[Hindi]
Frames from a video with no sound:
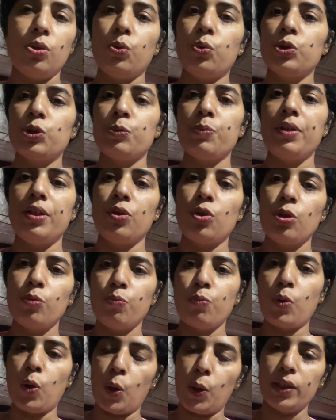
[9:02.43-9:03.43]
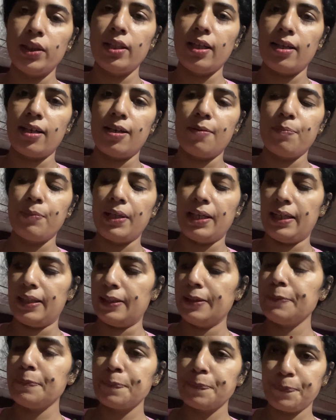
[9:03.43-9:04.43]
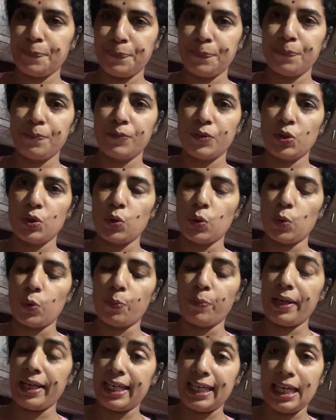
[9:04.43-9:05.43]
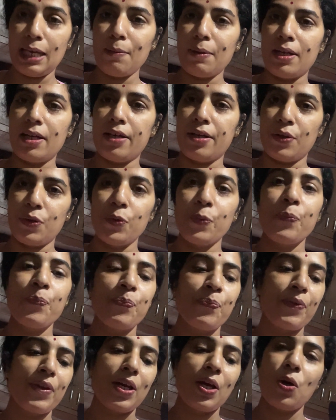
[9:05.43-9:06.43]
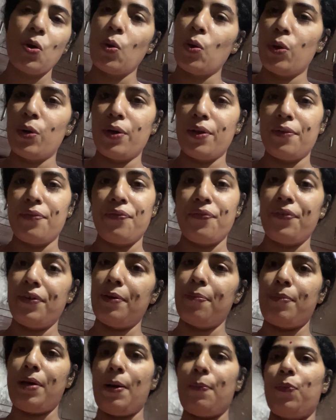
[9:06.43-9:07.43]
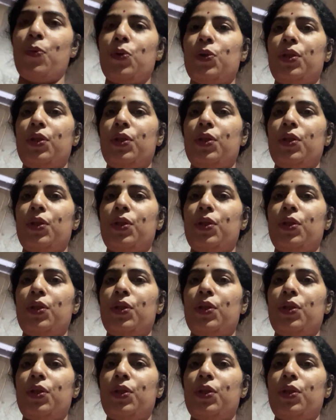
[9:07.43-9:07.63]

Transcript: तो उसमें इनको बहुत आराम मिलेगा सो मैं ये बना रही हूँ और फिर मैं आपको